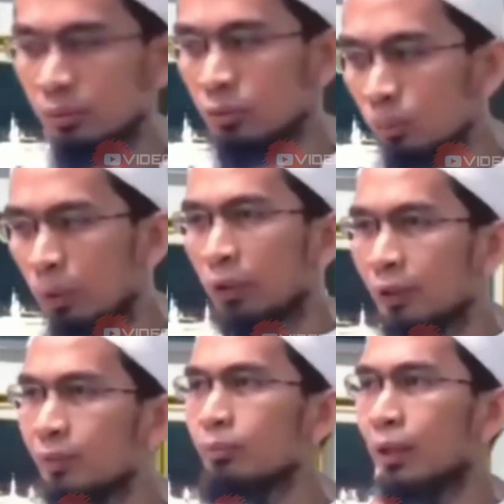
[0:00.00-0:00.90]
supaya
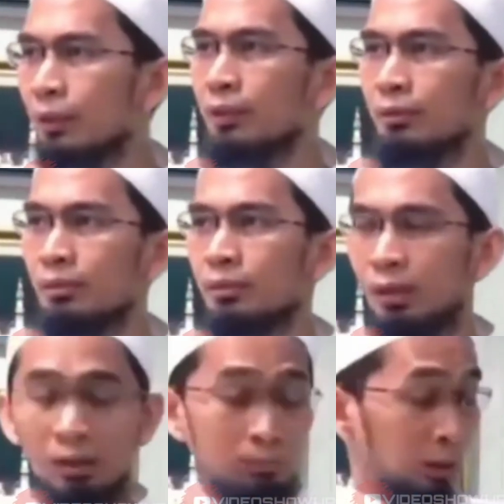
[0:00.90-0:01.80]
lebih berani
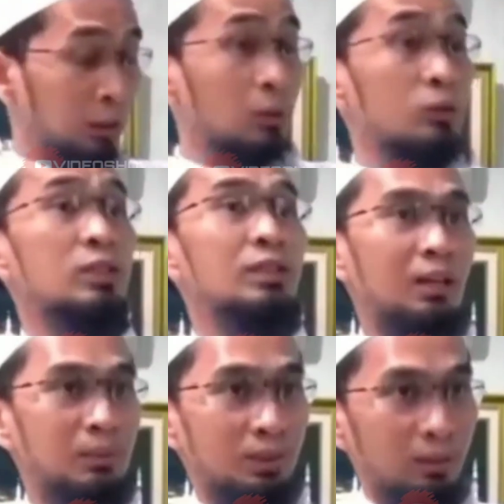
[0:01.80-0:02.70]
gambar tato singa
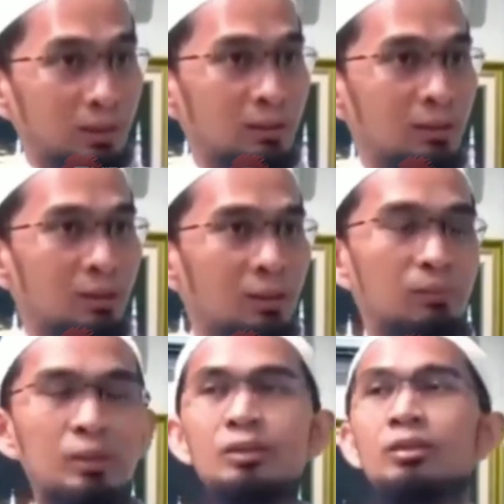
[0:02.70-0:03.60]
misalnya kan
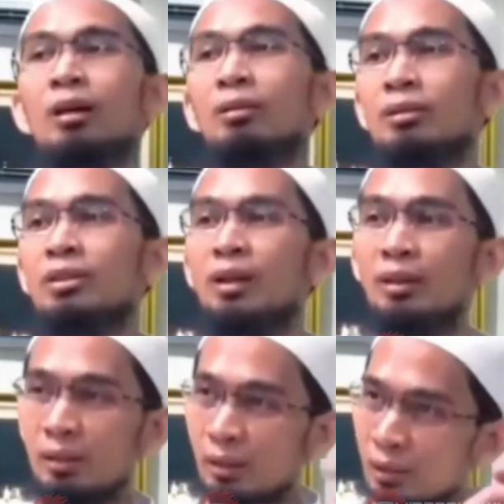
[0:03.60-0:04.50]
Masya Allah
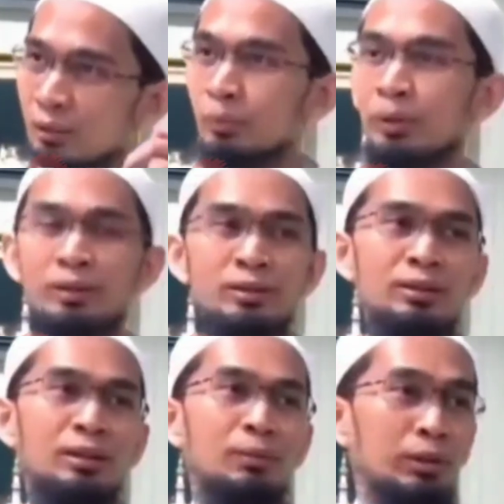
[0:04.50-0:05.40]
singanya dari tato pakai
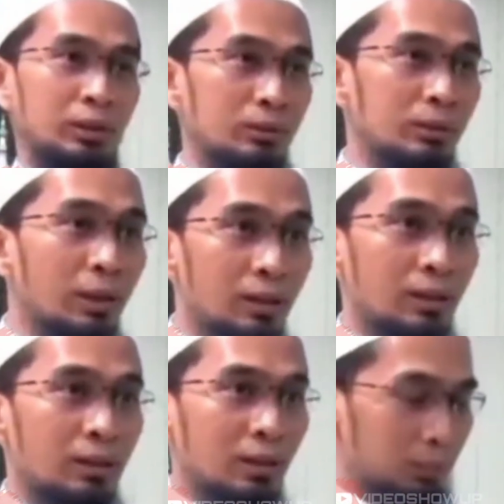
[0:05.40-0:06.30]
singa nggak begitu ya
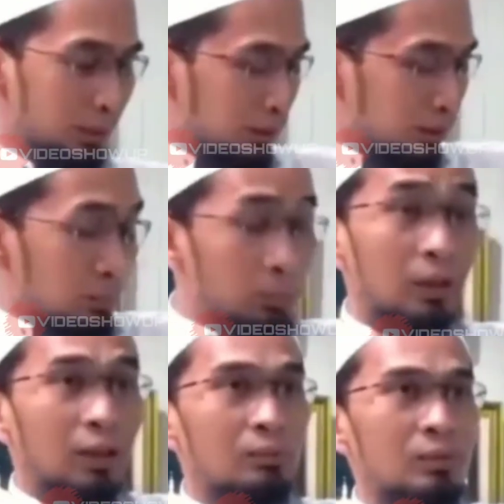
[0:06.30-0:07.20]
kemudian dia
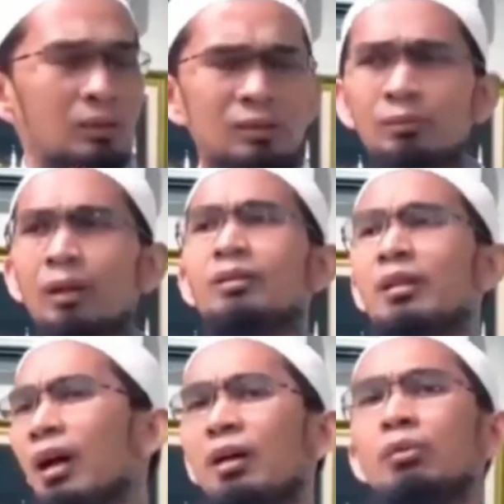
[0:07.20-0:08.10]
tempelkan misalnya sama aja
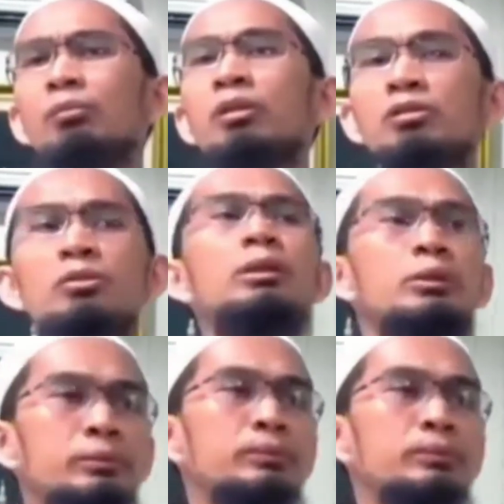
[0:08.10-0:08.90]
nggak akan merubah sesuatu